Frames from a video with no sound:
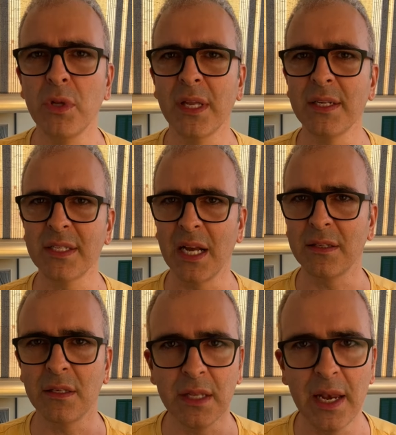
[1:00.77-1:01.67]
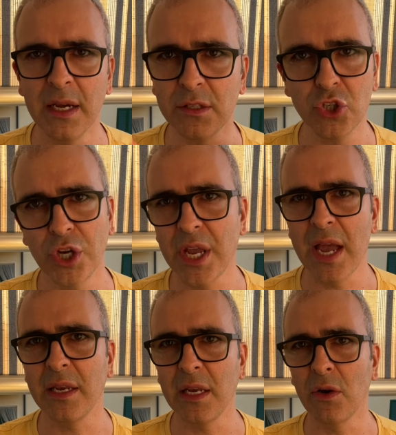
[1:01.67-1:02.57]
più interessanti del
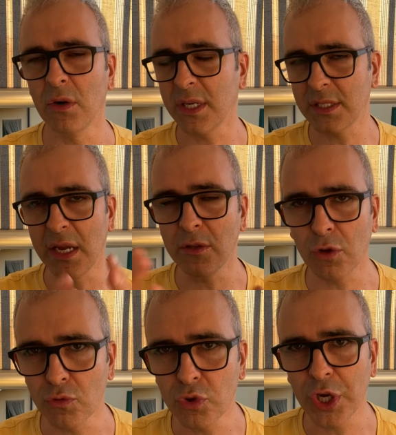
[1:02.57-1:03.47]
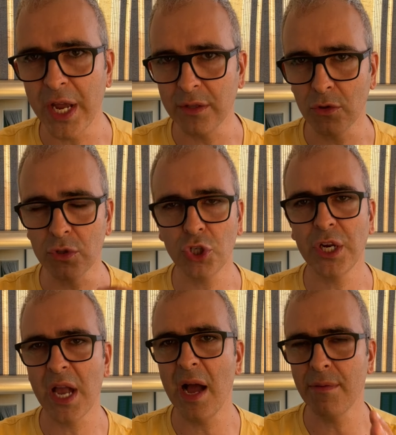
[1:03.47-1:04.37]
DJI Neo che sta introducendo
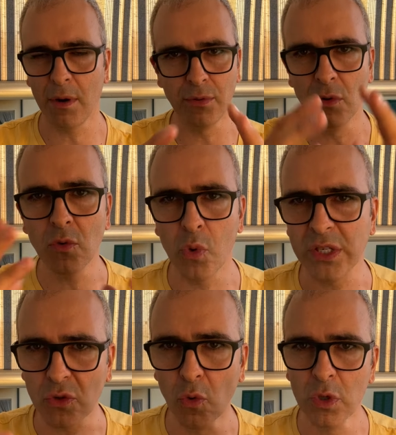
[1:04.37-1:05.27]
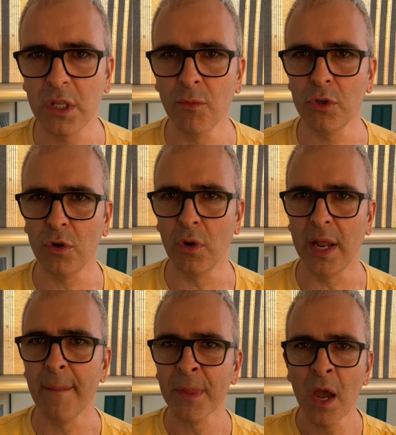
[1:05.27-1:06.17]
DJI proprio con questo ultimo
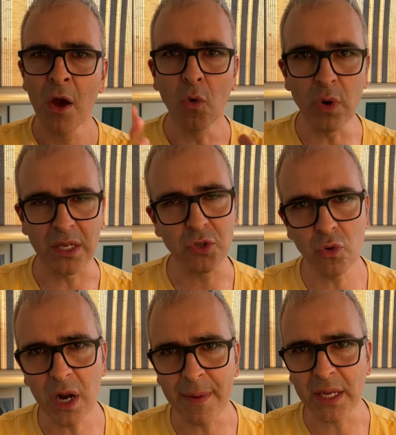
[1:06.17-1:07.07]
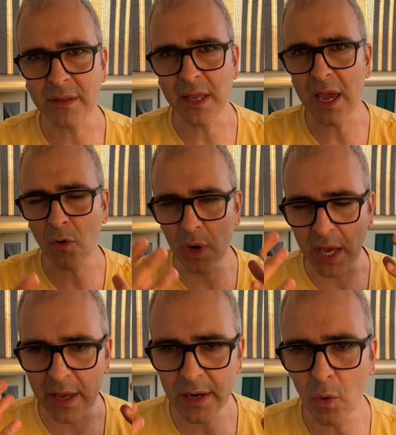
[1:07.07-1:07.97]
drone. Una sicuramente è quella
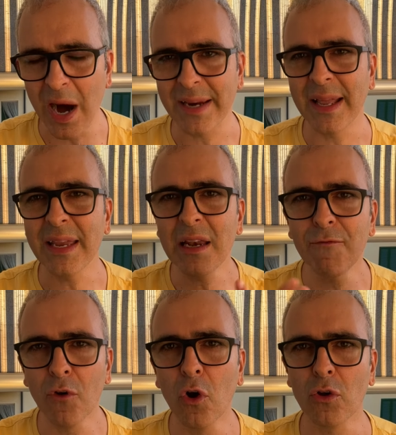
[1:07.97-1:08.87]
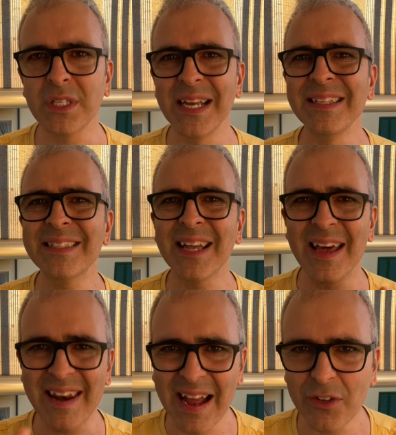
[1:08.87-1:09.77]
che riguarda il volo senza
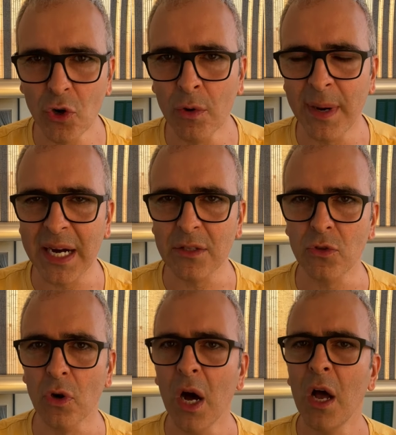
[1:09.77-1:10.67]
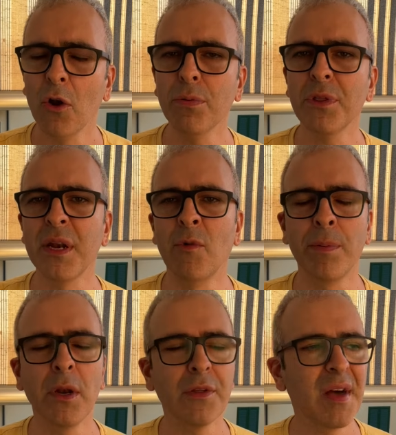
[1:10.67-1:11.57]
radiocomando. Lo potremo
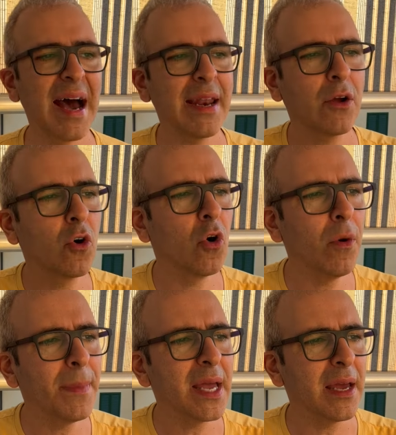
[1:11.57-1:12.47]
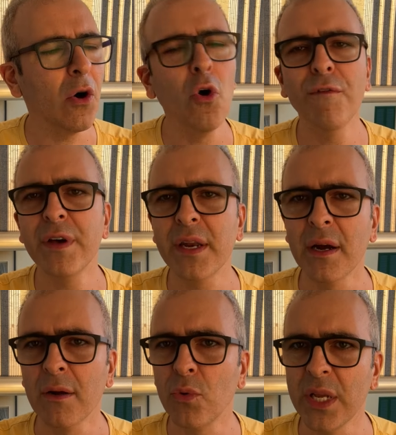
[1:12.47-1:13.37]
pilotare come
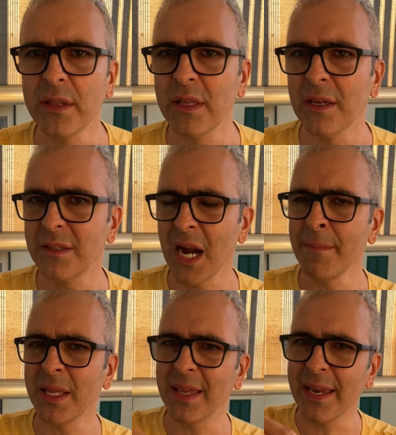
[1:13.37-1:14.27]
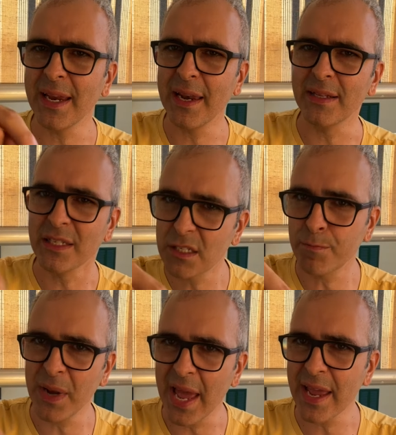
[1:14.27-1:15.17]
over, quindi tramite il
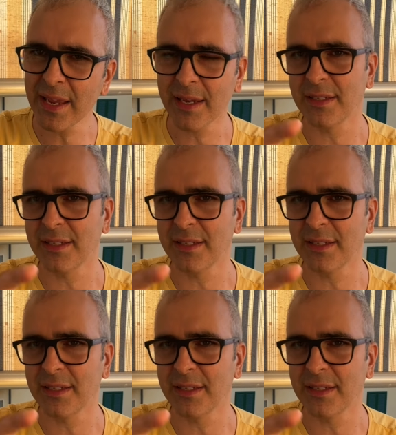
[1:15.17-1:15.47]
display che